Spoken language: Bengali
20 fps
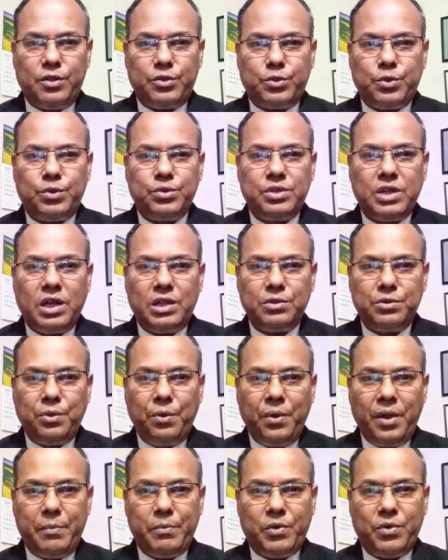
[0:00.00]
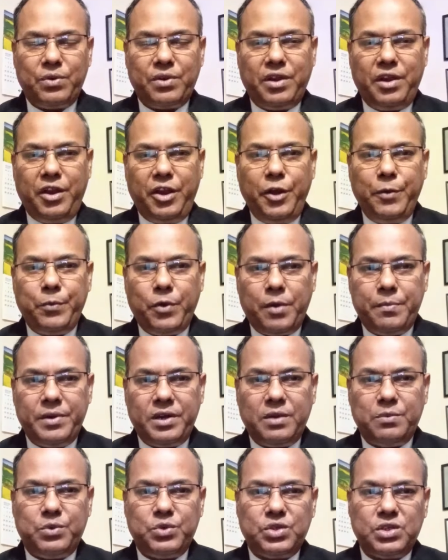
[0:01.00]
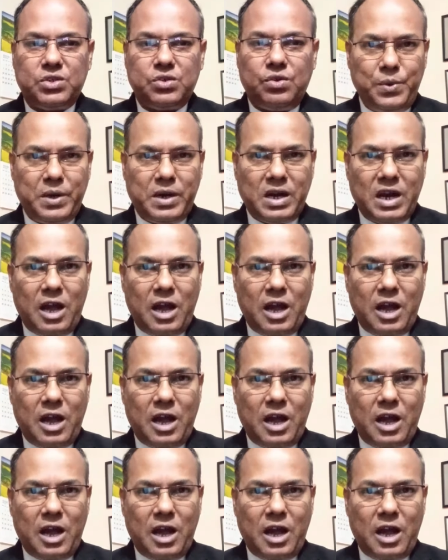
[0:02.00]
দুর্দান্ত এবং ইনফরমেটিভ হতে চলেছে